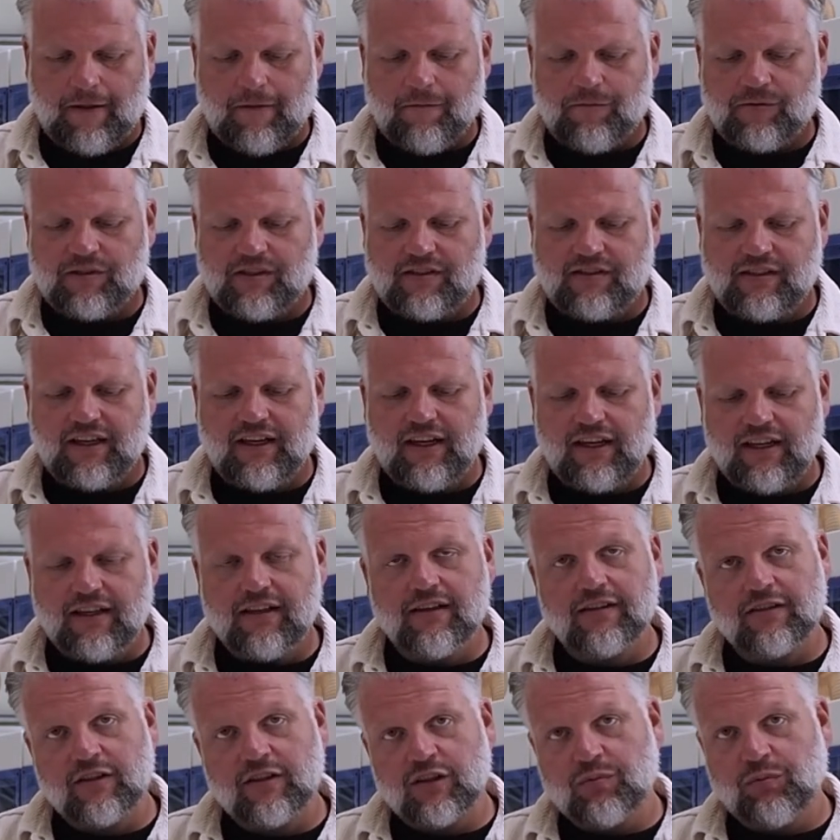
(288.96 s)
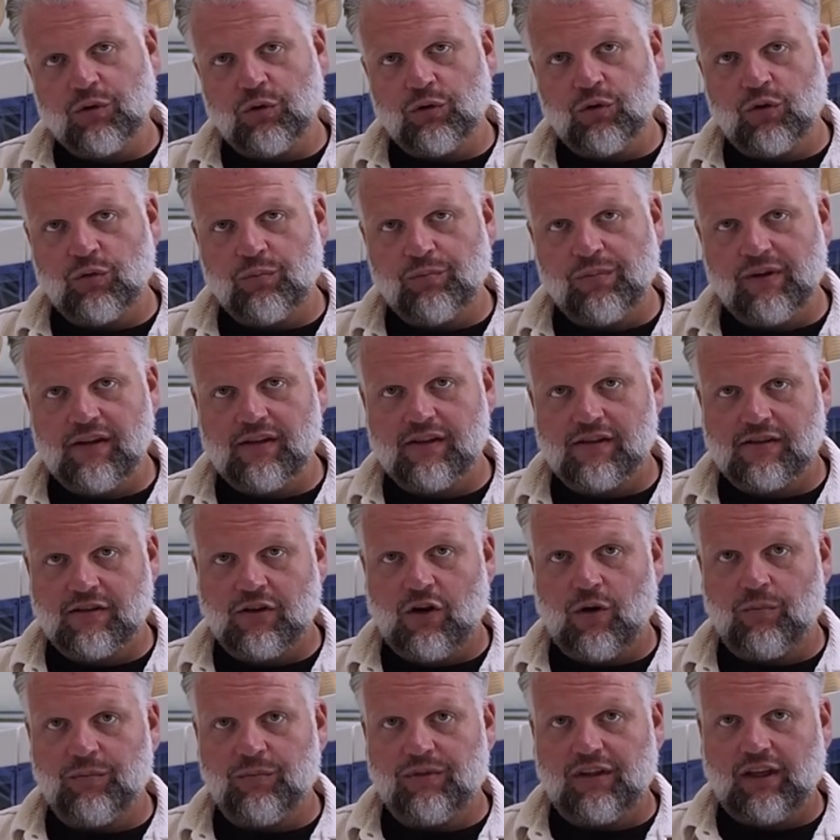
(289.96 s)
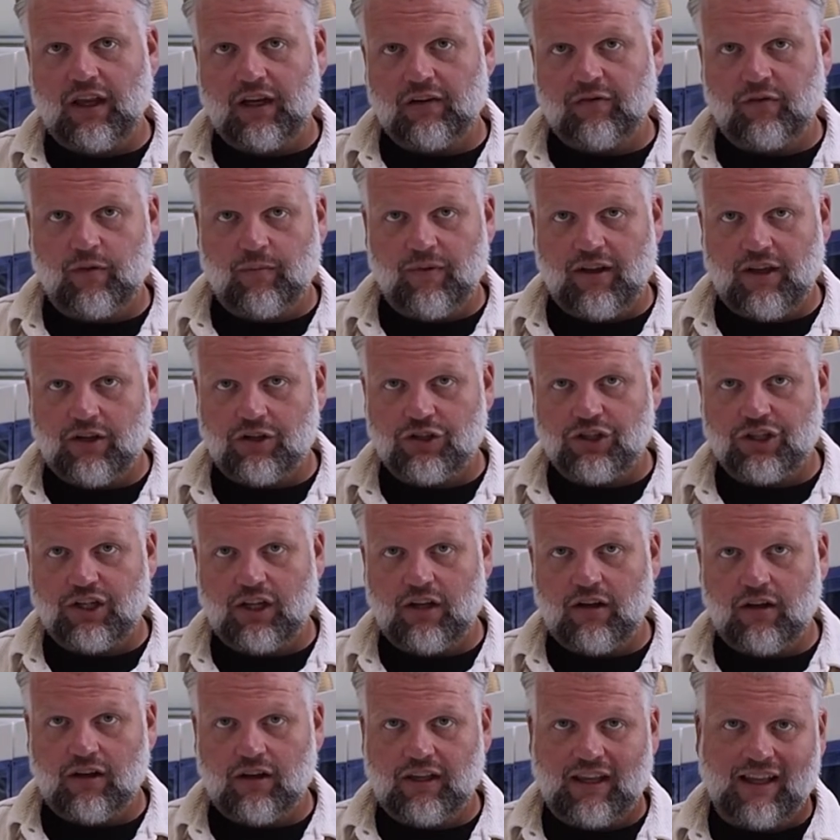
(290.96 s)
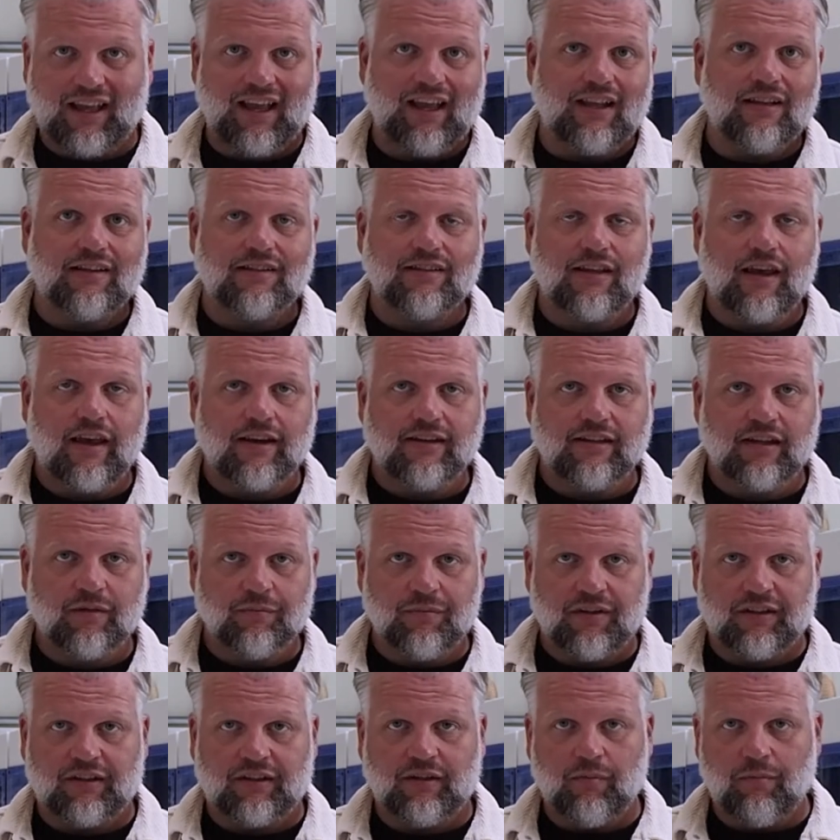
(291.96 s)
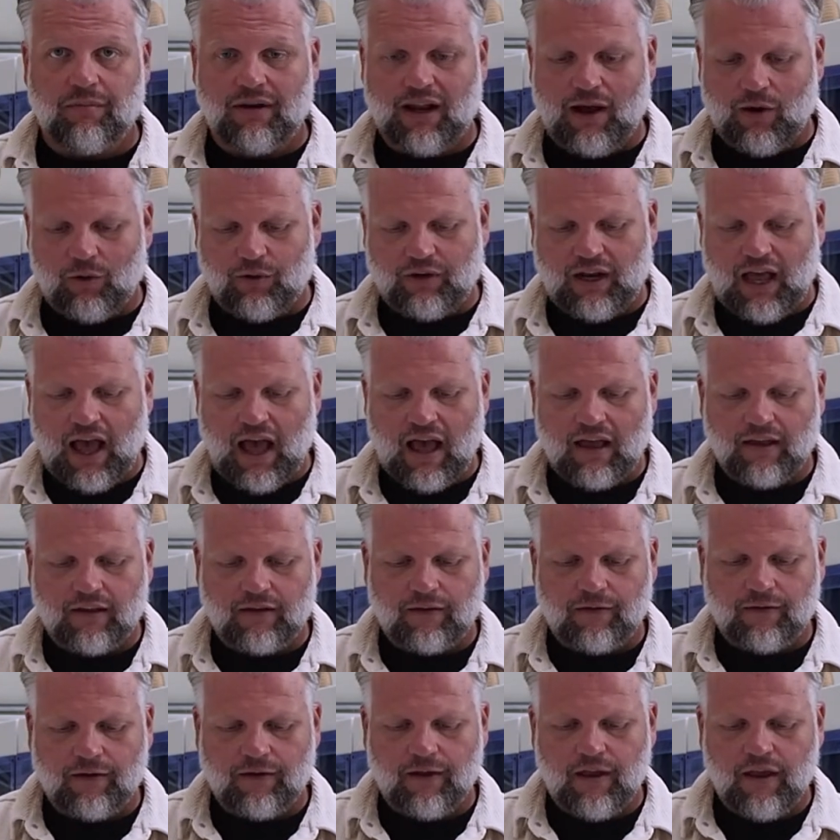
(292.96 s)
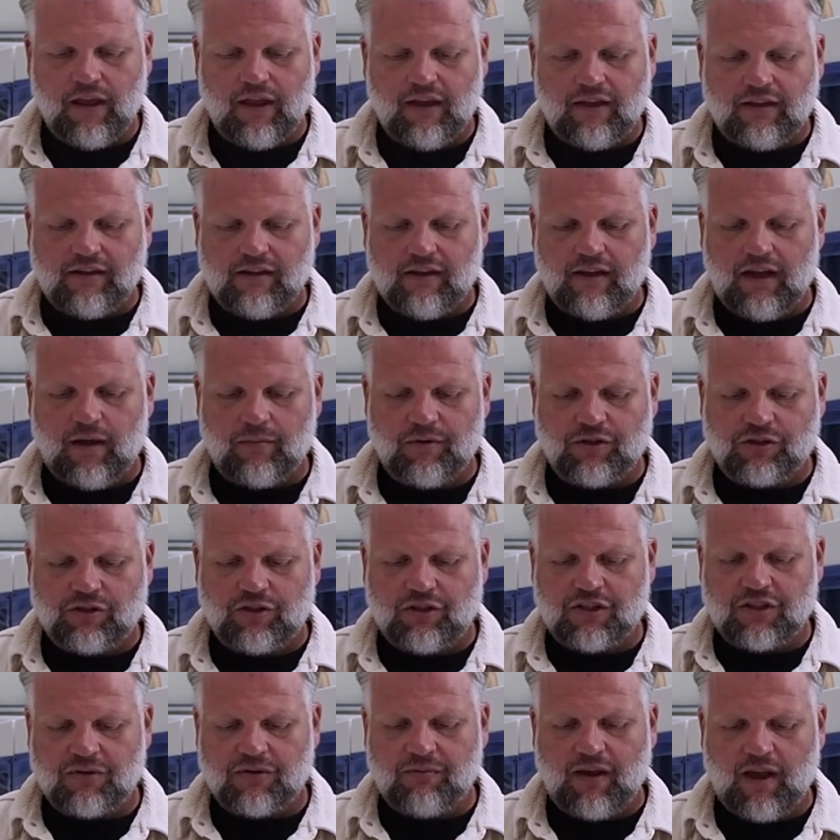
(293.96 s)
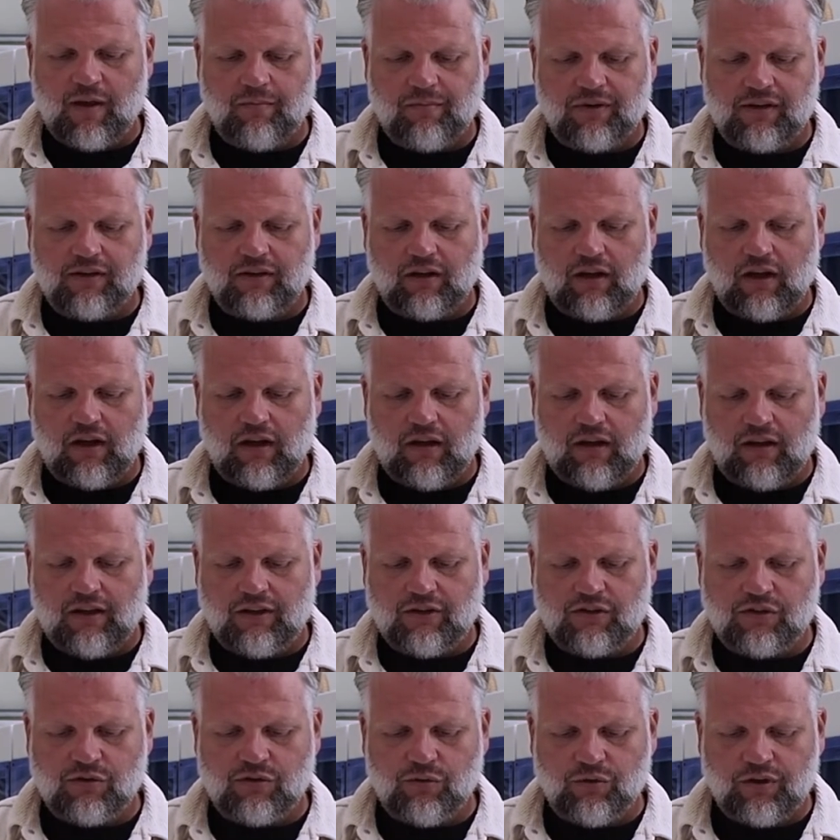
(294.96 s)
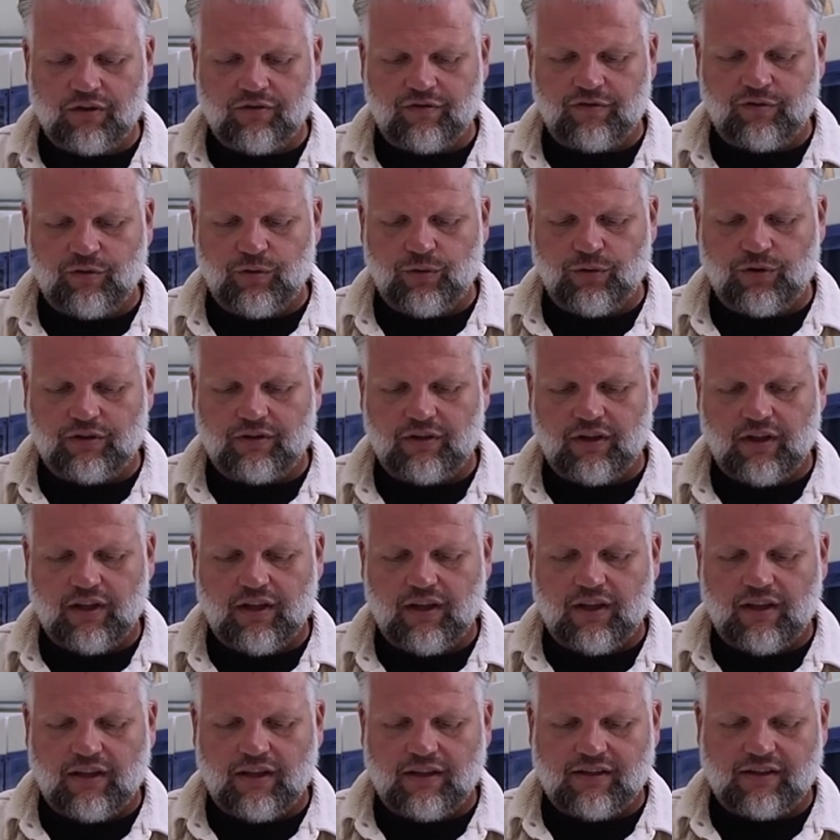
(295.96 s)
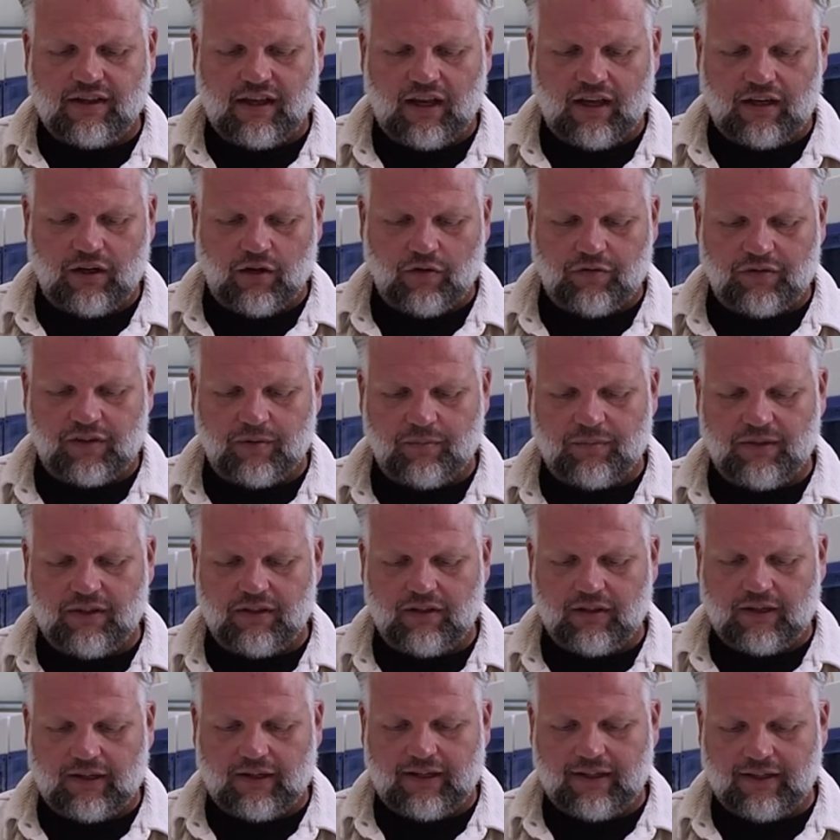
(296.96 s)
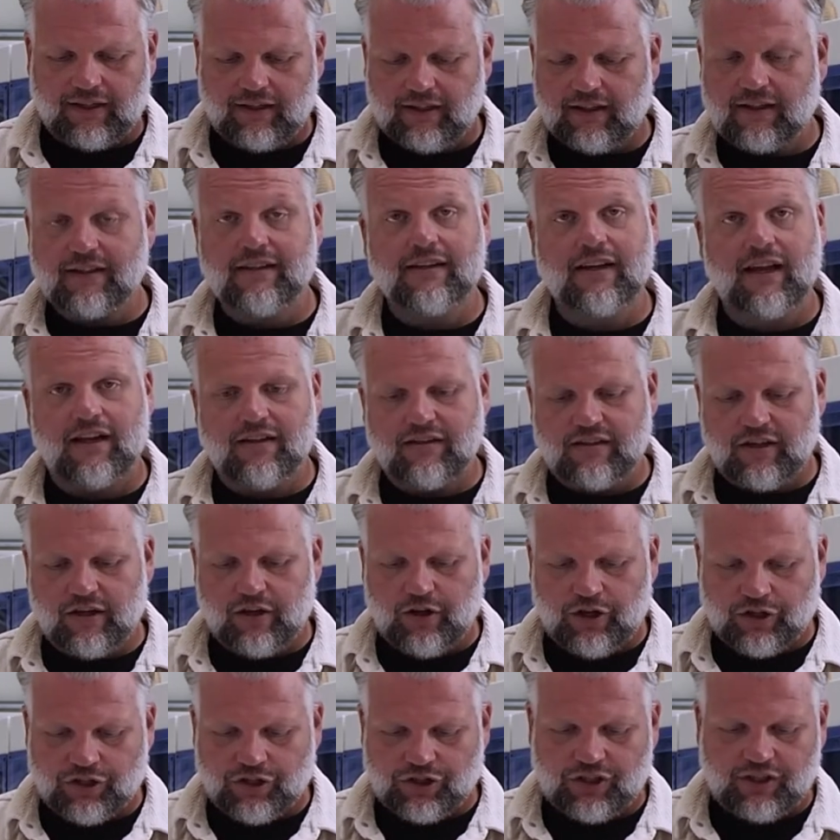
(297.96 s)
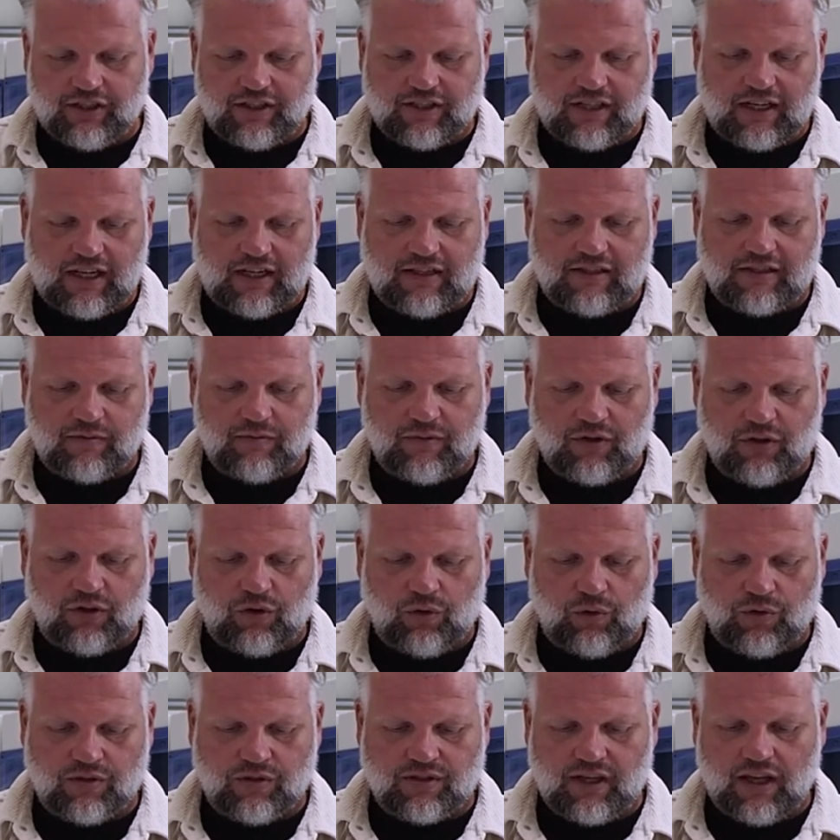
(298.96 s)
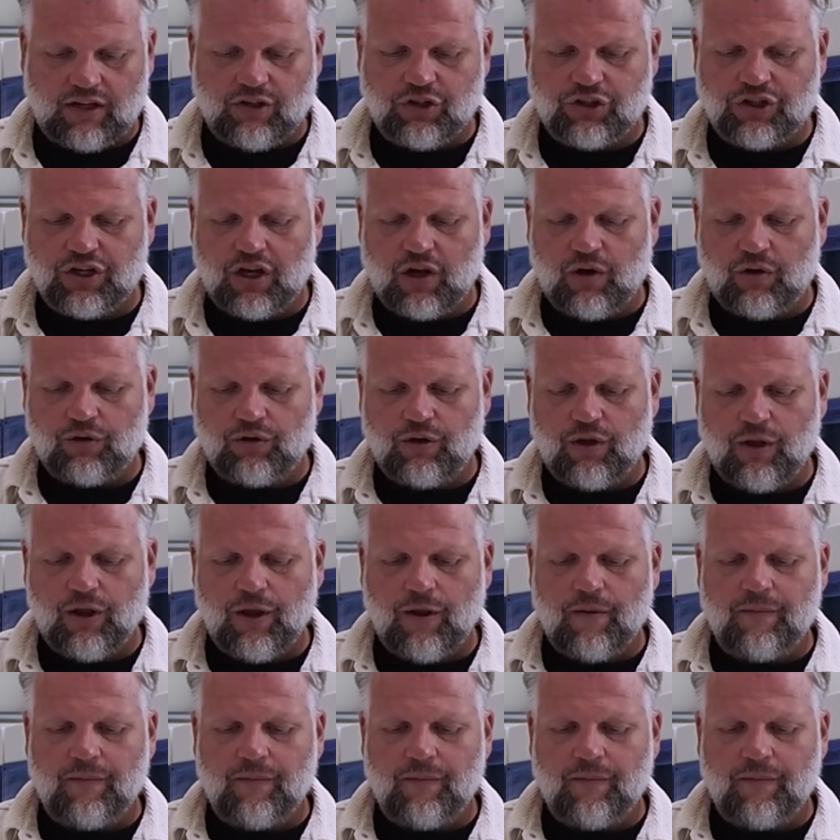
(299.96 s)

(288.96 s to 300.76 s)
Sie sehen links das Produktbild, das kommt direkt vom Hersteller, gekennzeichnet mit einem blauen Haken. Hier habe ich schon zwei Bilder äh, hinzugefügt. Ich kann auf die Bilder klicken, ich kann sie löschen, ich kann sie mir groß anschauen.